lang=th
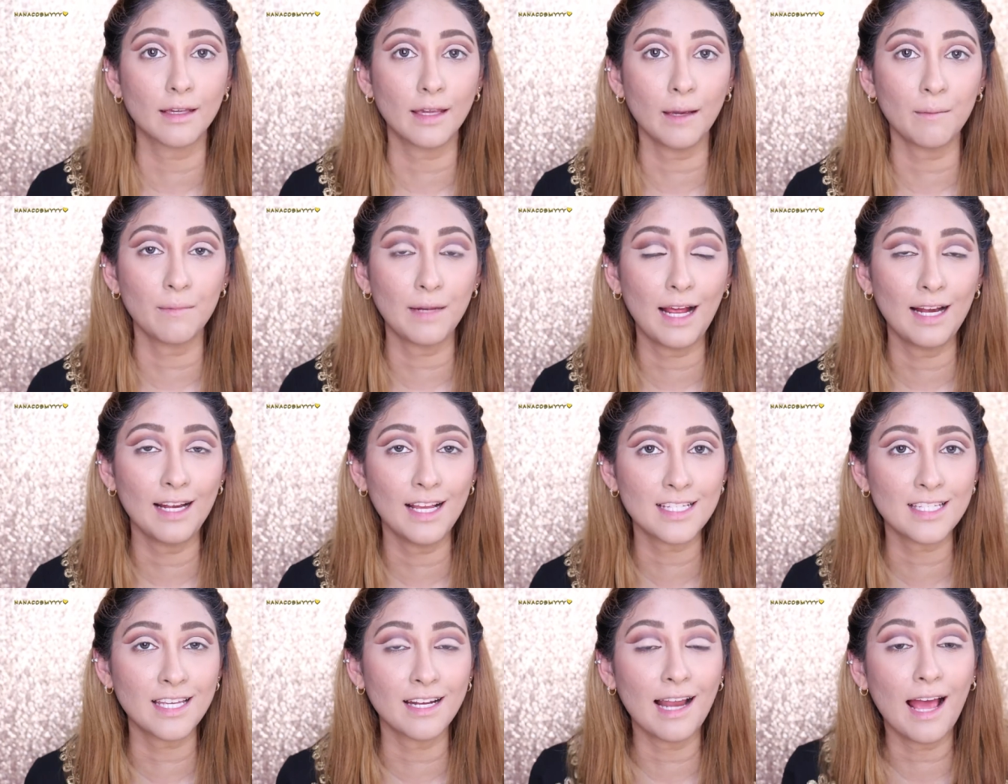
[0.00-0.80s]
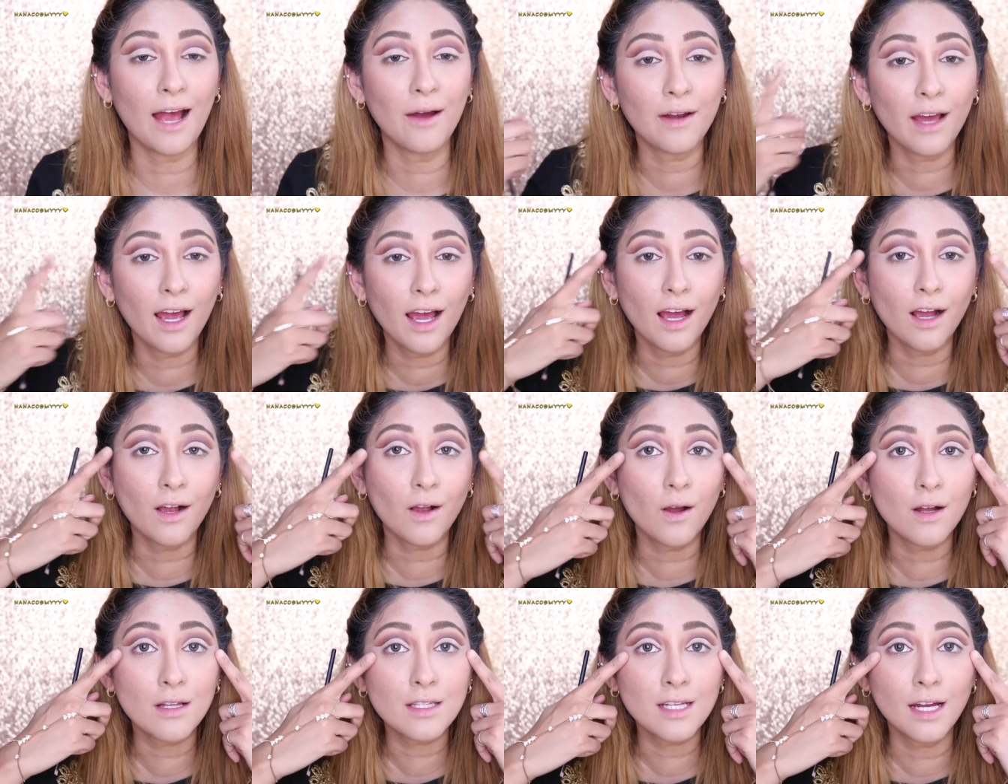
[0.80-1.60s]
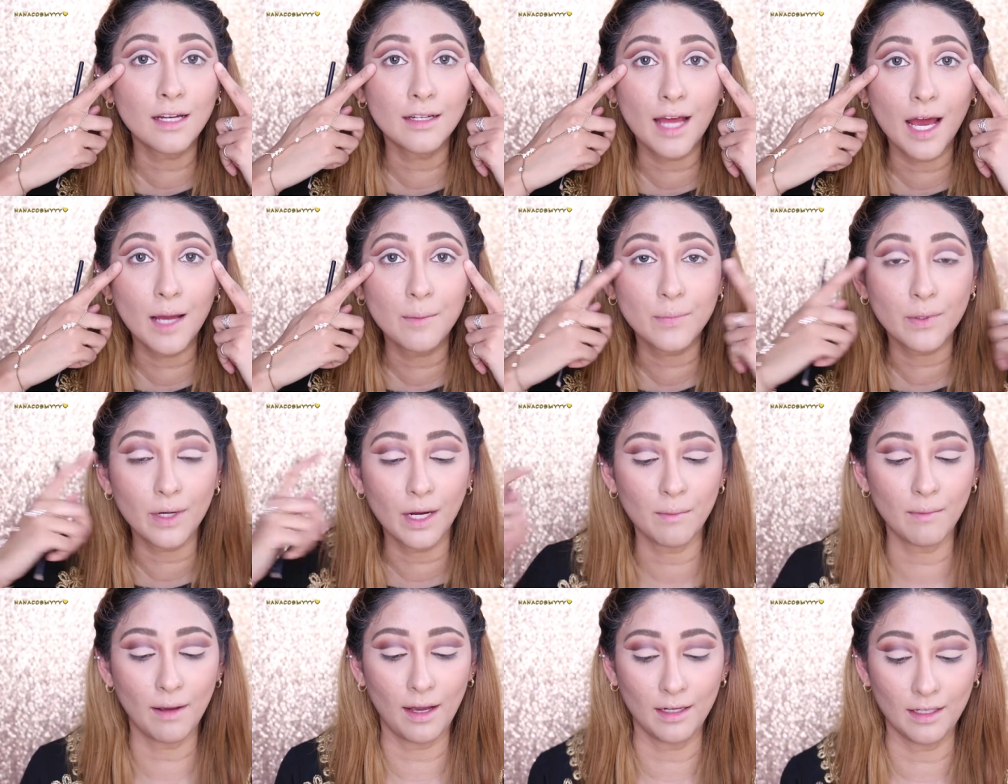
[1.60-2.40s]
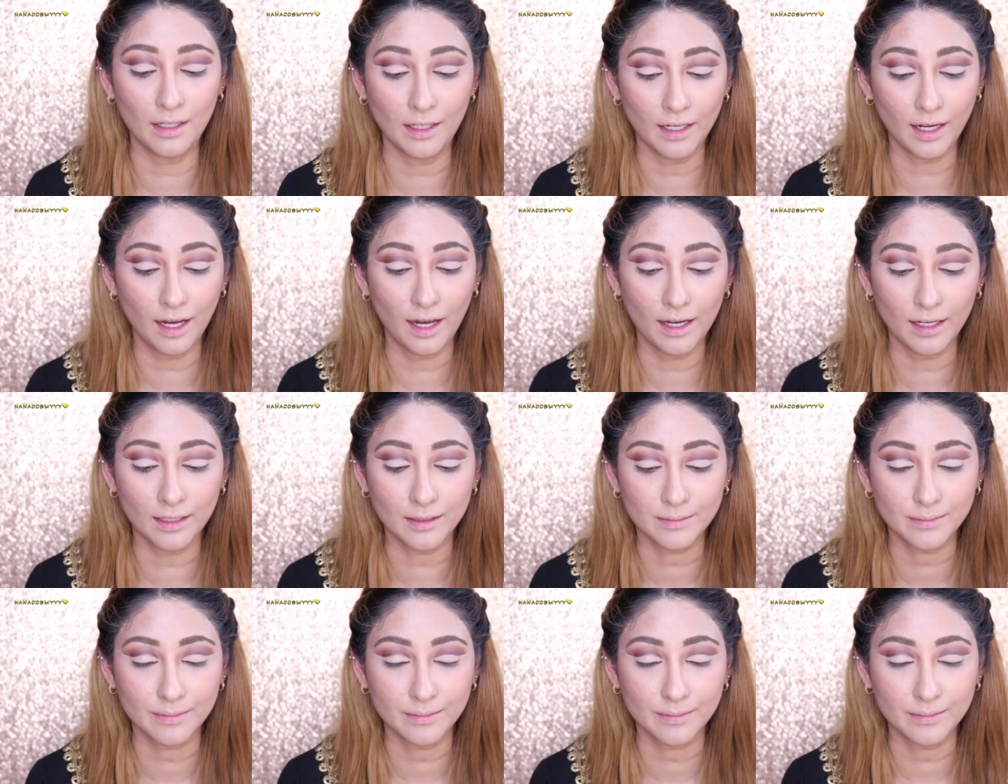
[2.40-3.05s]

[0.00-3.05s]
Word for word: ก็บรายละเอียดเสร็จแล้วนะคะก็จะได้ประมาณนี้ค่ะ